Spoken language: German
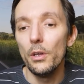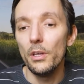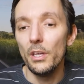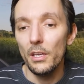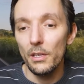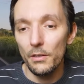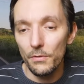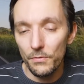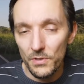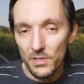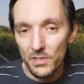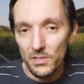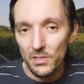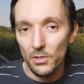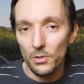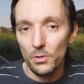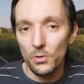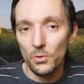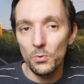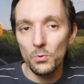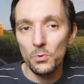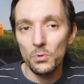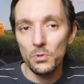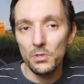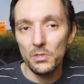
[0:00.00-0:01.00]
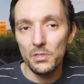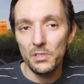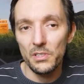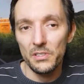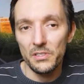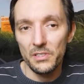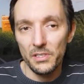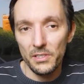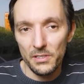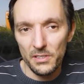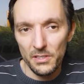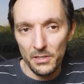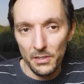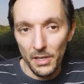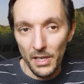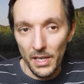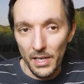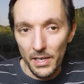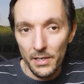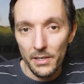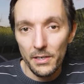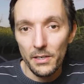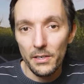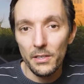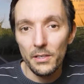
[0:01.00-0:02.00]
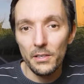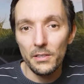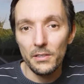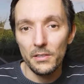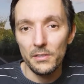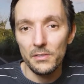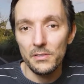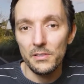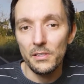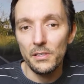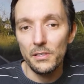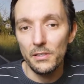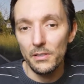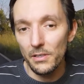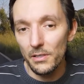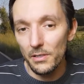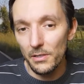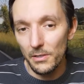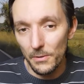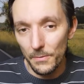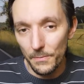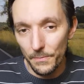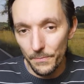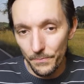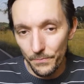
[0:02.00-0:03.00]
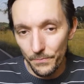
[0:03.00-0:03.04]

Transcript: Ich finde es auch gut, dass jetzt endlich tatsächlich